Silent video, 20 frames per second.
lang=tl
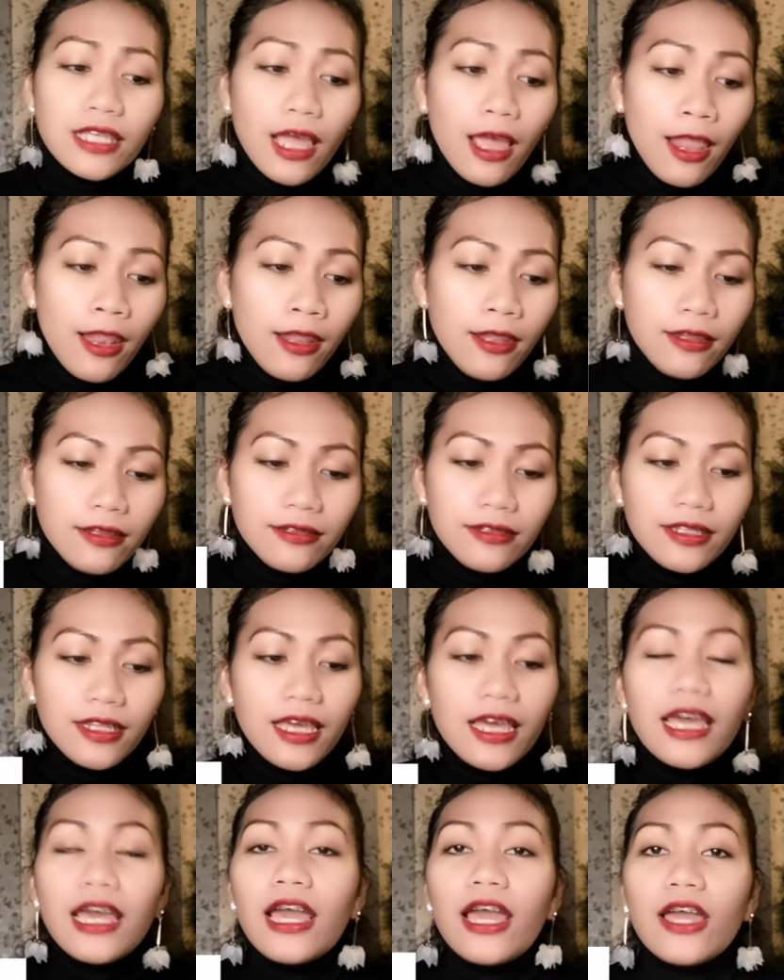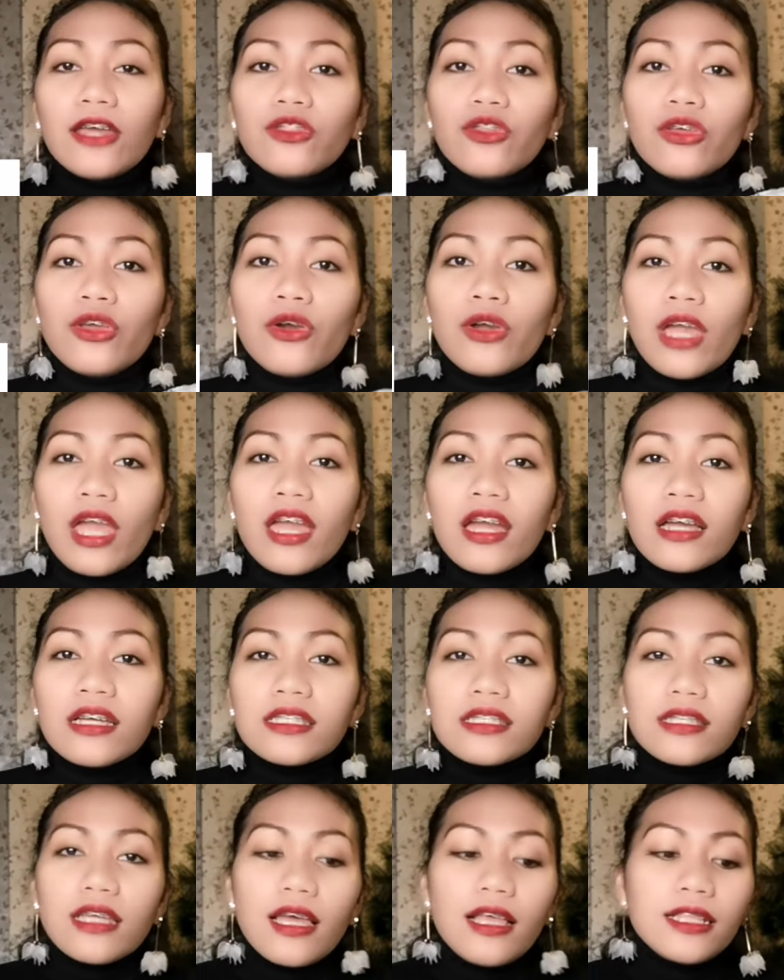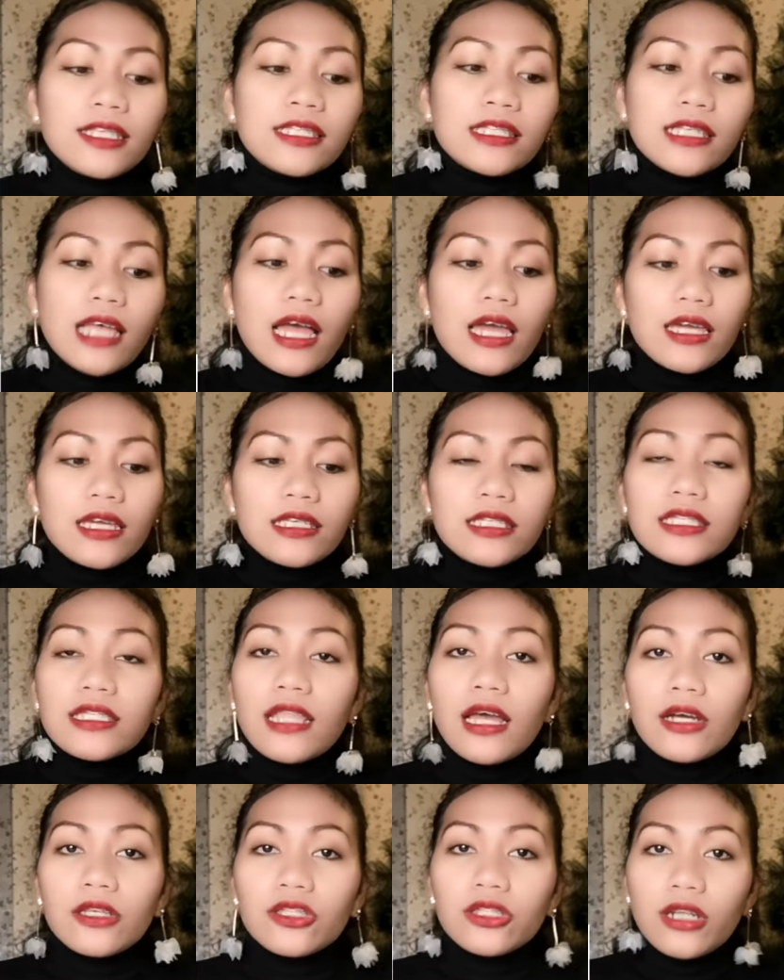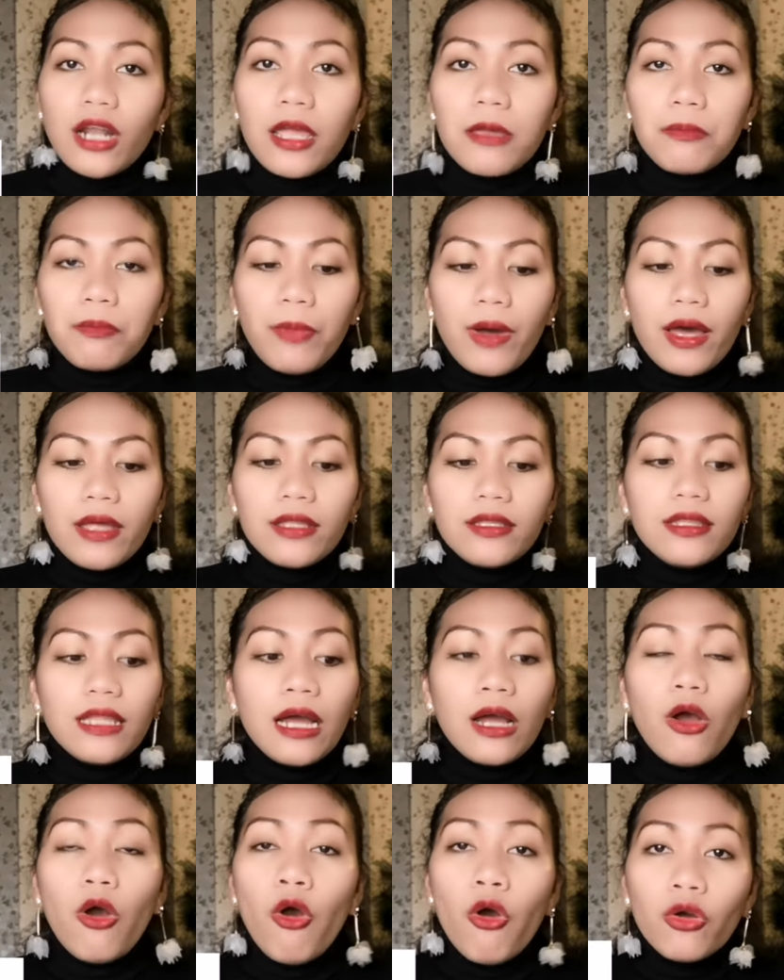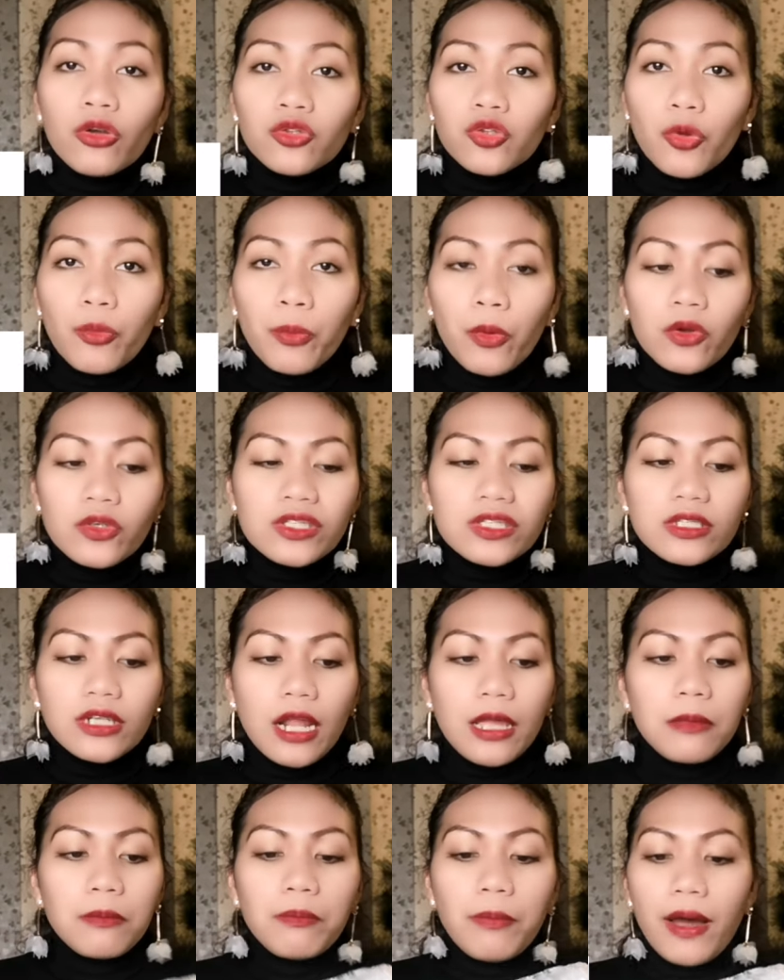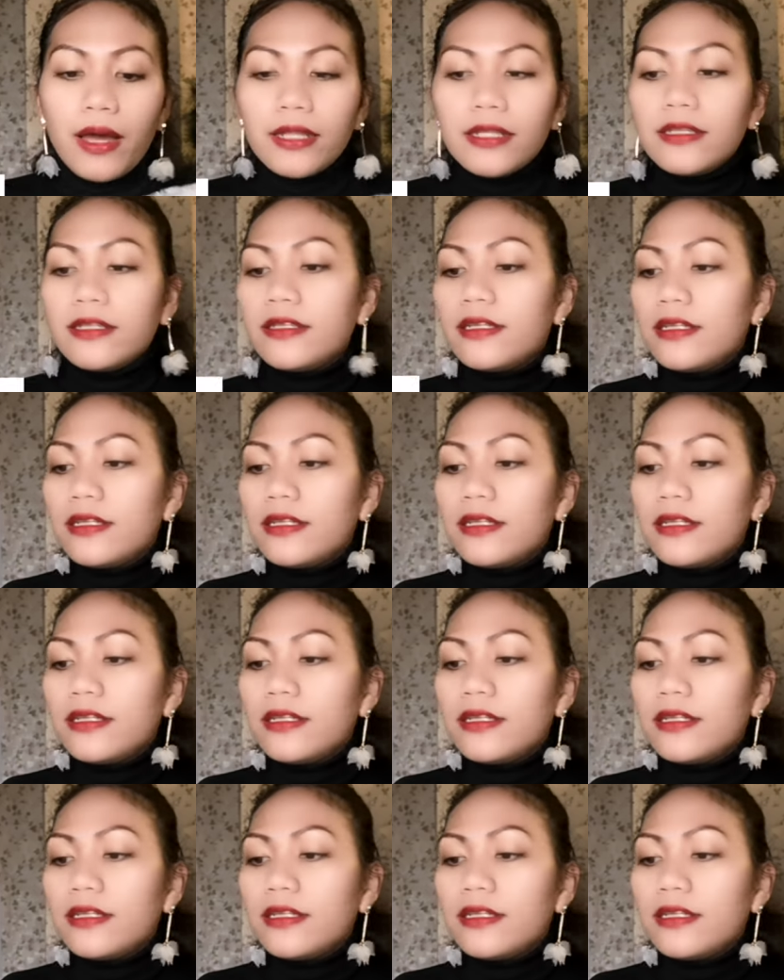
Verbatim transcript: XL. Ito yung XL size ng tripod, ng octopus tripod.